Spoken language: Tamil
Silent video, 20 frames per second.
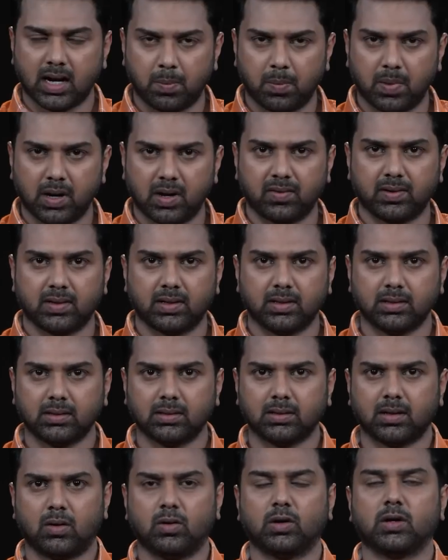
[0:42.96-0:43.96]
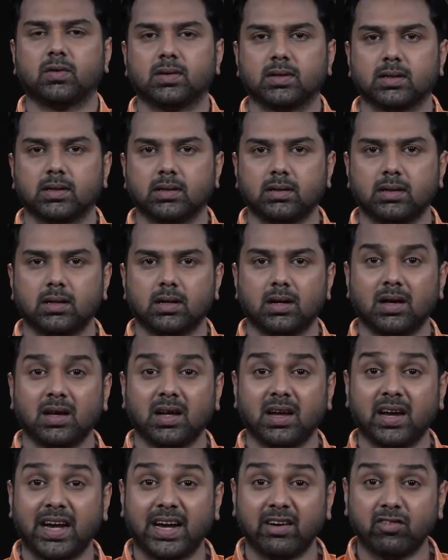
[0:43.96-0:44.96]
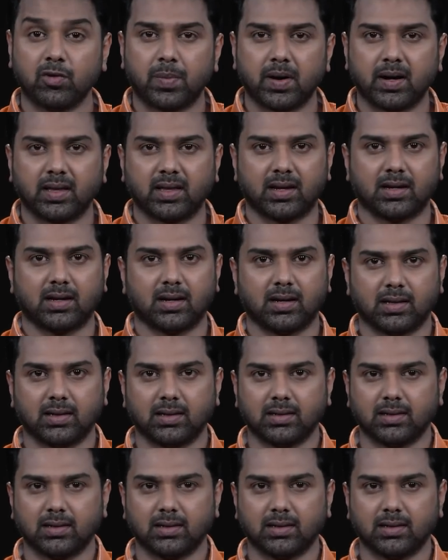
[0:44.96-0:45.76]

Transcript: நம்மளை வந்து அவங்க வந்து இழிவுபடுத்தியிருக்காங்க